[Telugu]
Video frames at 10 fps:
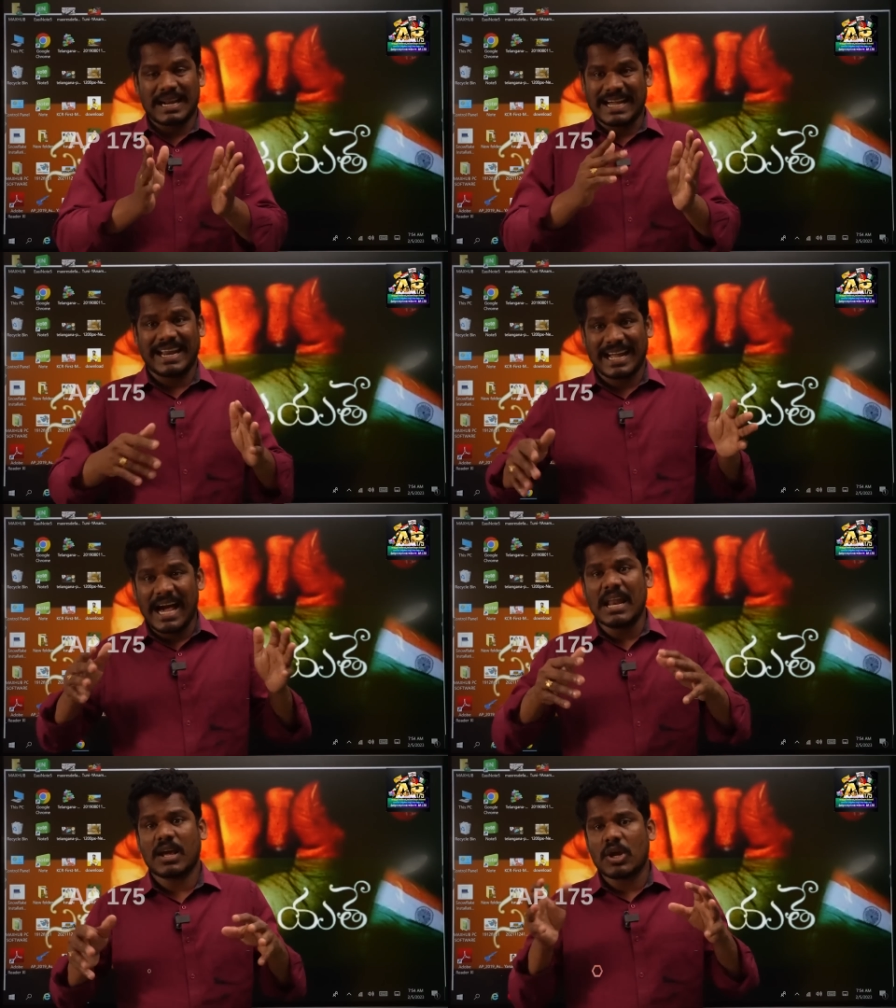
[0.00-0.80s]

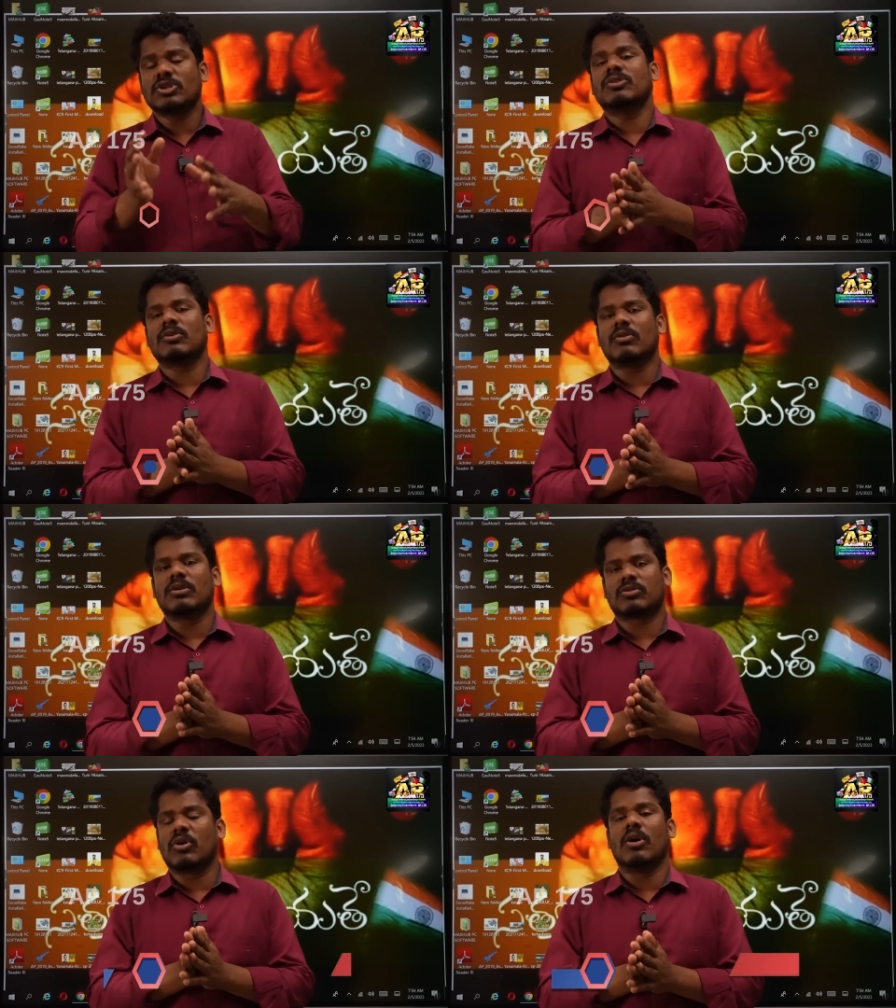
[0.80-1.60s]
రకరకాల
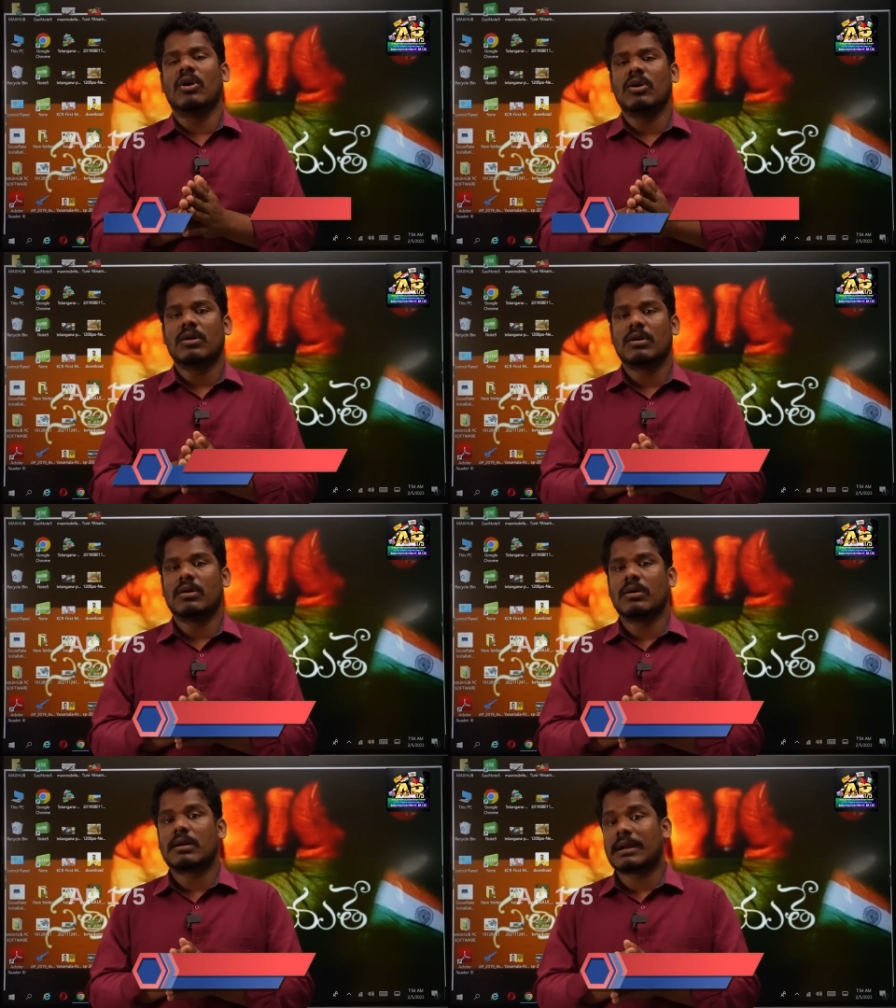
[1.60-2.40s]
కేసులతో
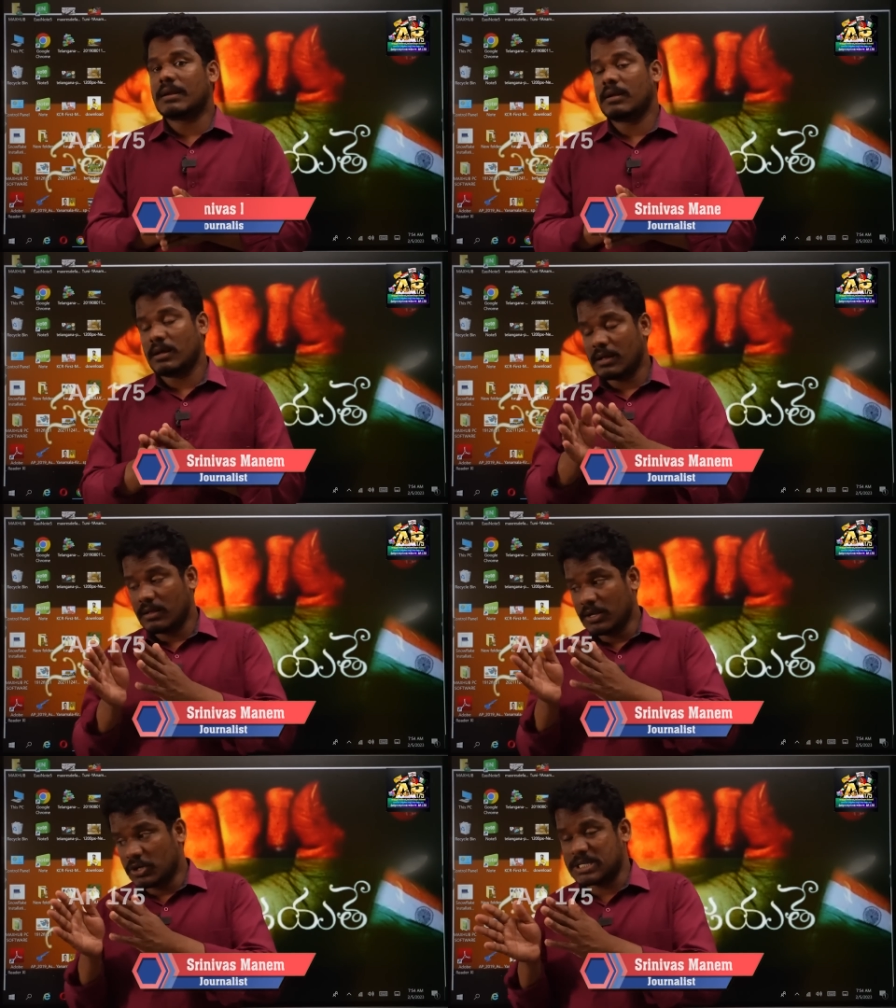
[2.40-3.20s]

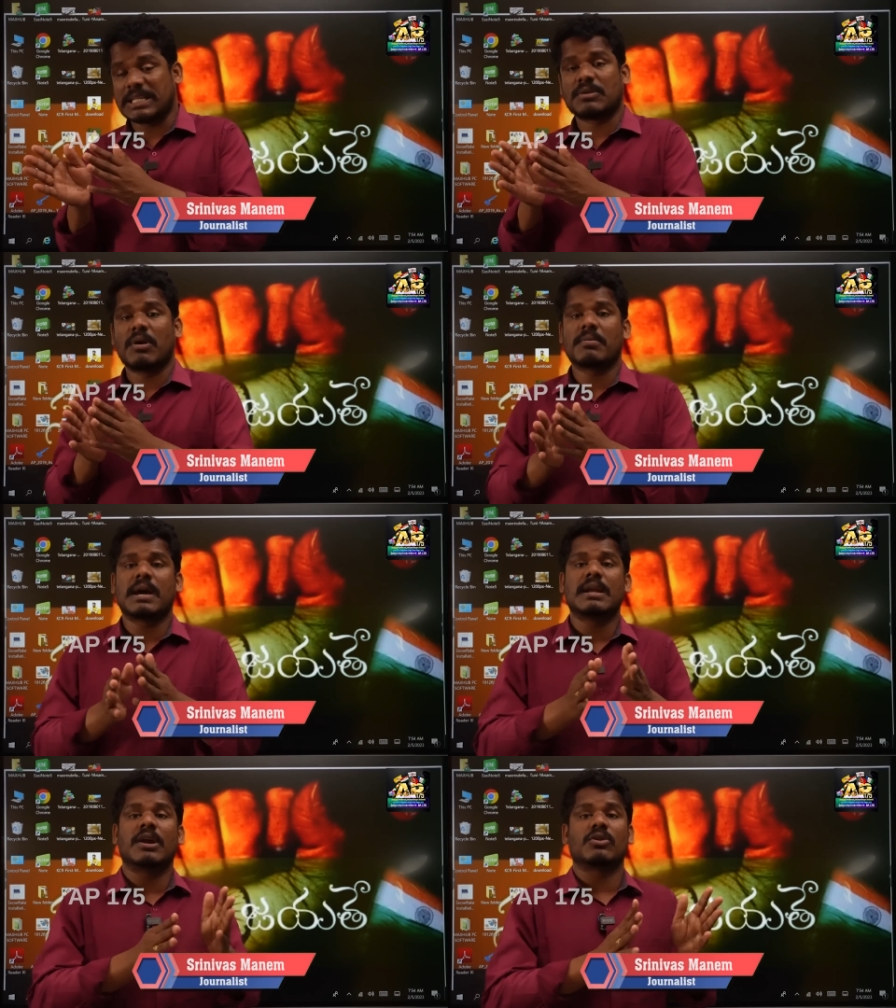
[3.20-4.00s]
ఇటు చంద్రబాబు
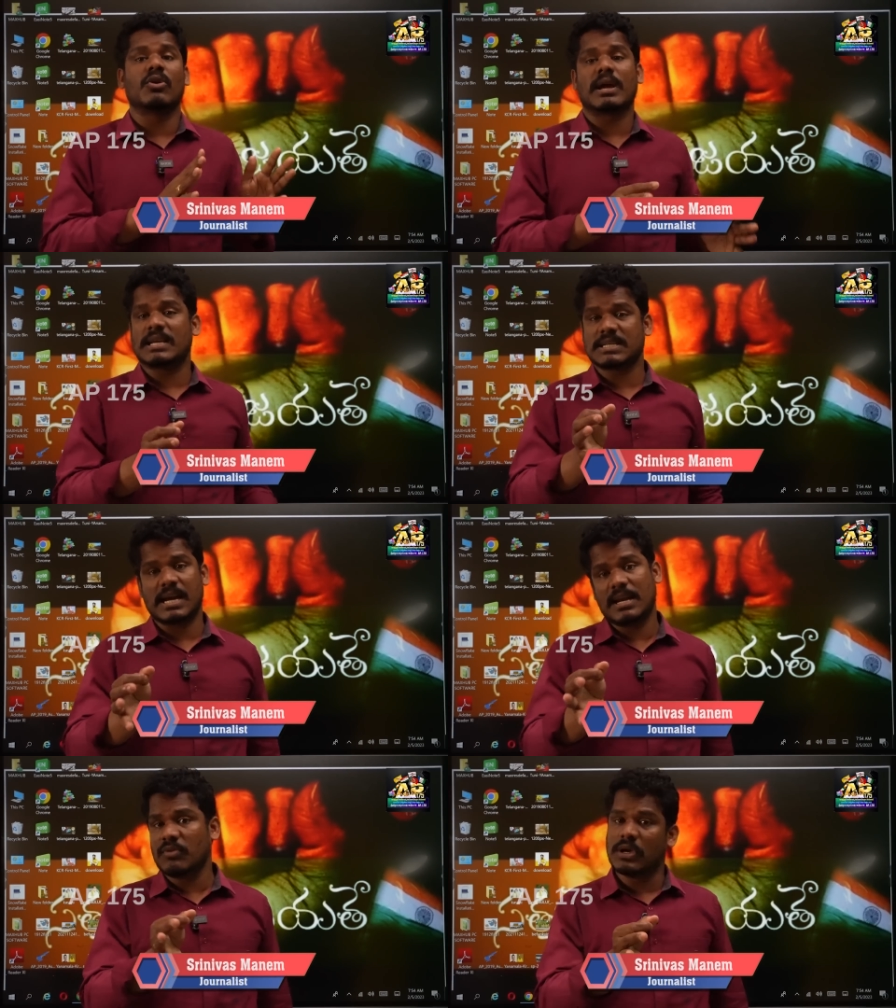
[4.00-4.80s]
గారిని అటు లోకేష్
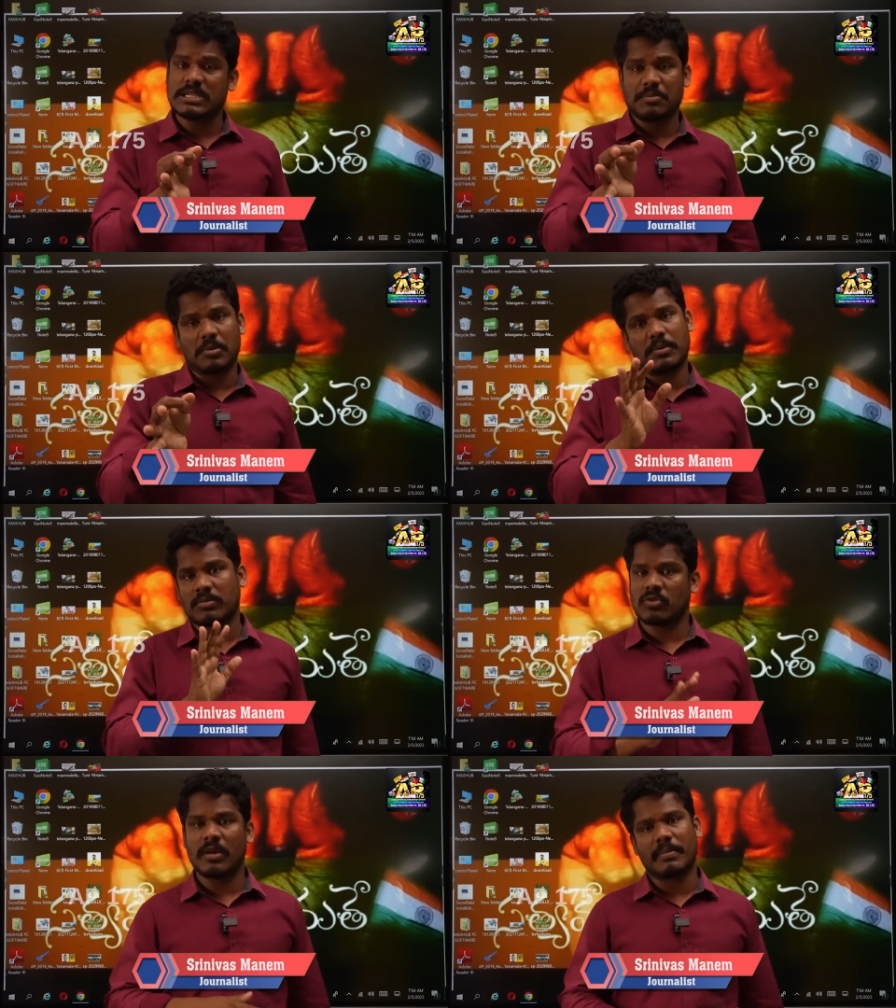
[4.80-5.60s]
గారిని వైసీపీ
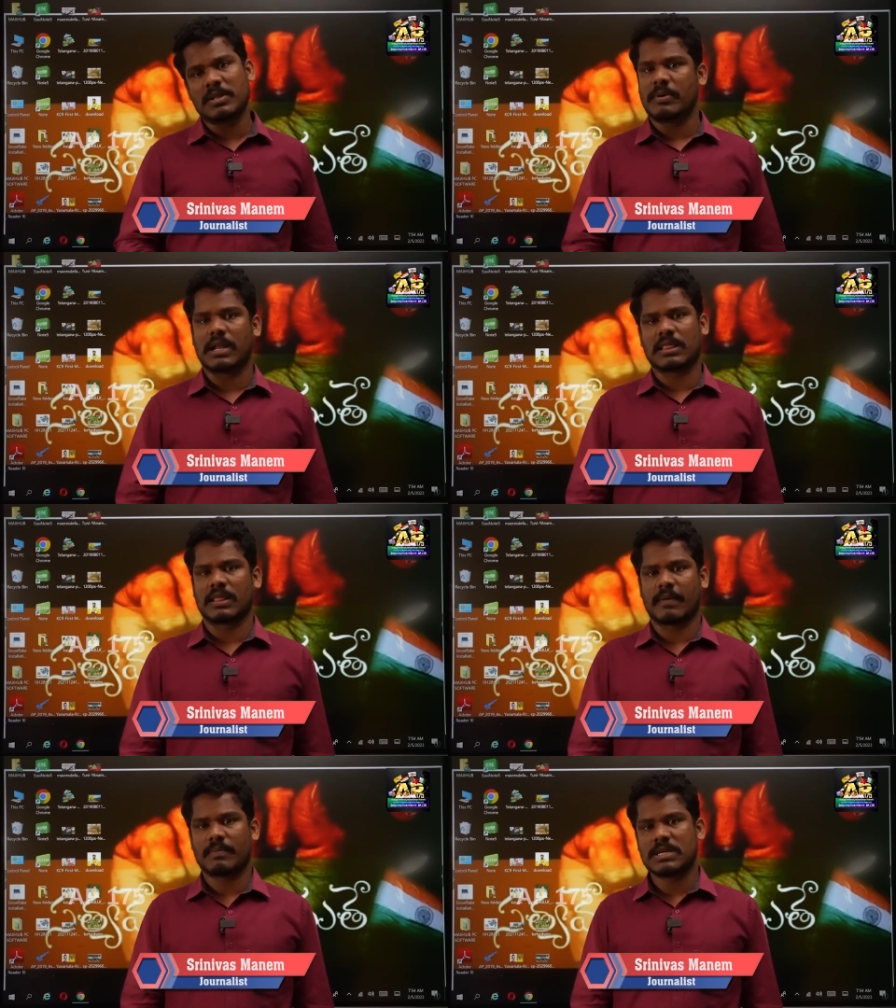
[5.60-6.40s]
ప్రభుత్వం ఇబ్బంది
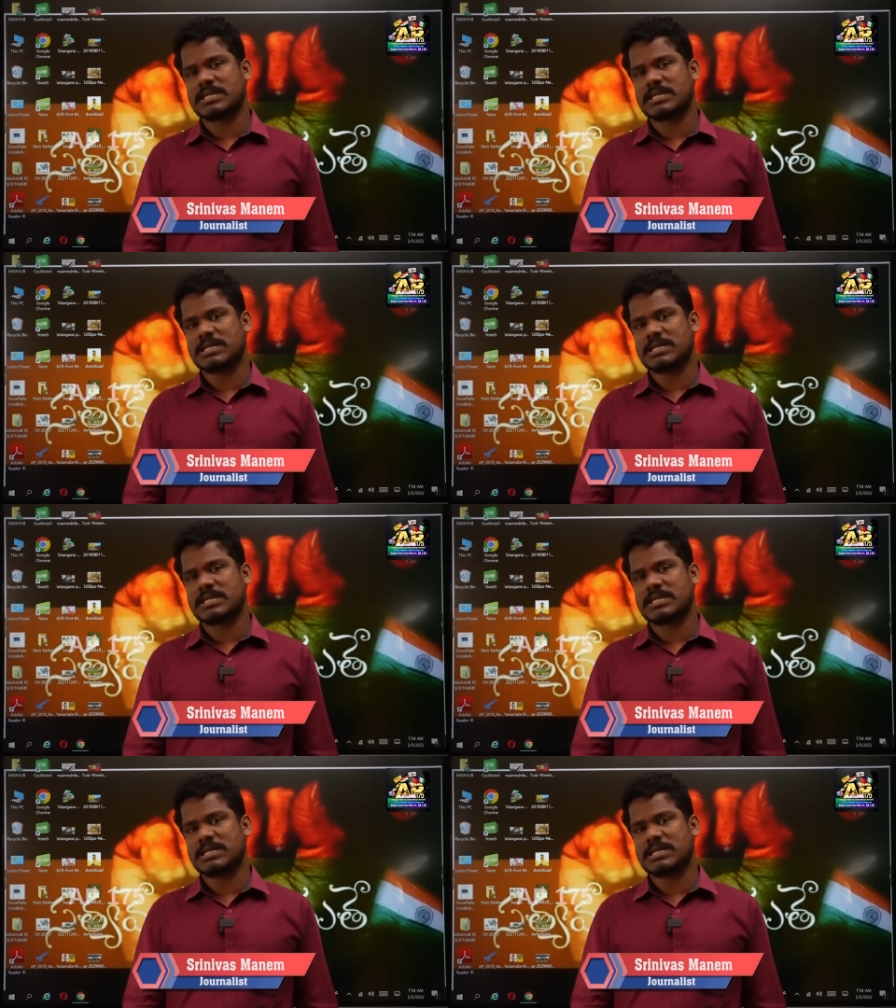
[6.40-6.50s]
పెడుతుంది